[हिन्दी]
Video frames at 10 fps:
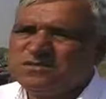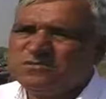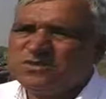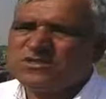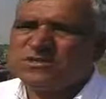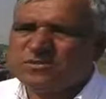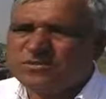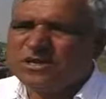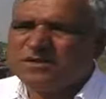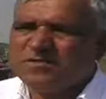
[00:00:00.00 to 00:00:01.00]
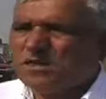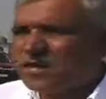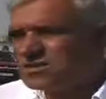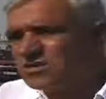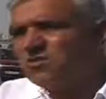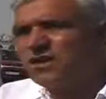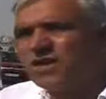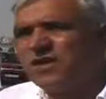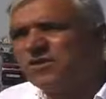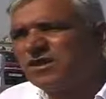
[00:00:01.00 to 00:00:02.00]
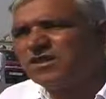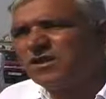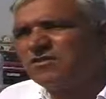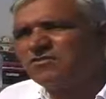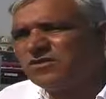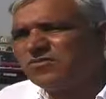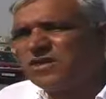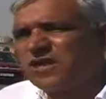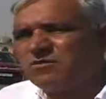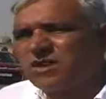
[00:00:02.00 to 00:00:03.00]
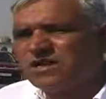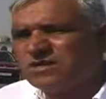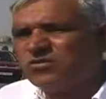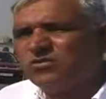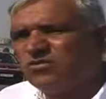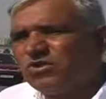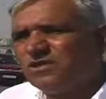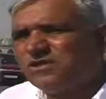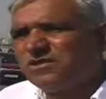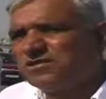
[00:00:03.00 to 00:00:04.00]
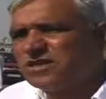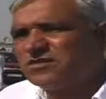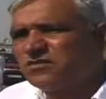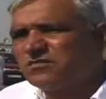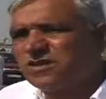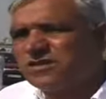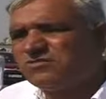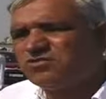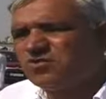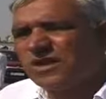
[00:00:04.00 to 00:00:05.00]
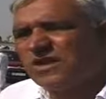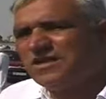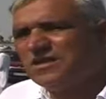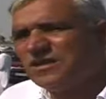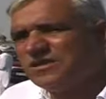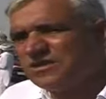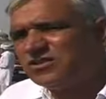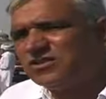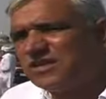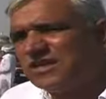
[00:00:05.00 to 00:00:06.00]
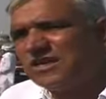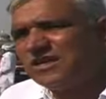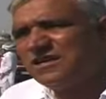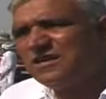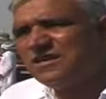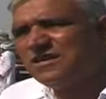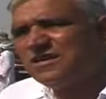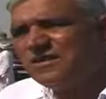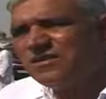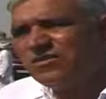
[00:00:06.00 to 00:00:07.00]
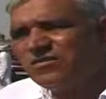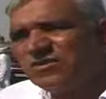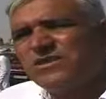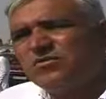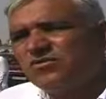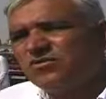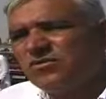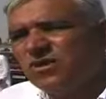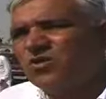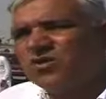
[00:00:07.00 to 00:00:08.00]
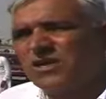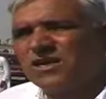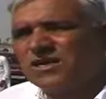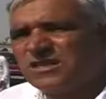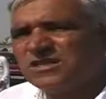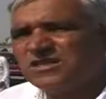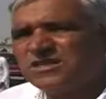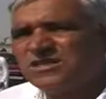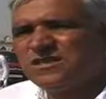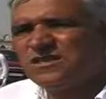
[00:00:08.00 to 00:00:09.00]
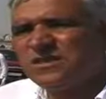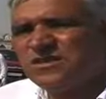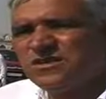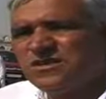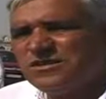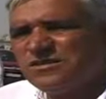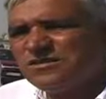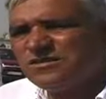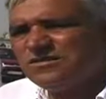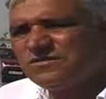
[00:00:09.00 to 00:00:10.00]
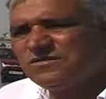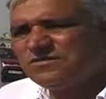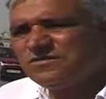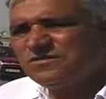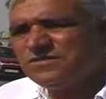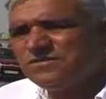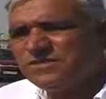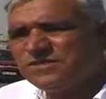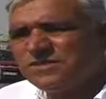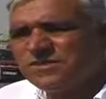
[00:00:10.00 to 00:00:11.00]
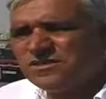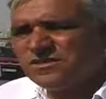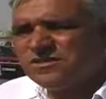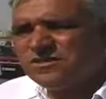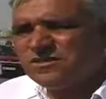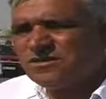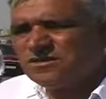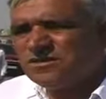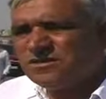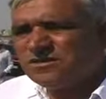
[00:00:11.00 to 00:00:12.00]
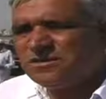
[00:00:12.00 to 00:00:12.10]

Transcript: पीछे भी पहले महाराष्ट्र वगैरह में कितने जमींदार मर रहे जी कोई मुआवजा आज तक तो हमने किसी सुना नहीं जी कहीं किसी ने दिया है वैसे ढकोसड़े करते हैं जी तो आपके क्षेत्र से तो मंत्री हैं खुद कृषि कल्याण मंत्री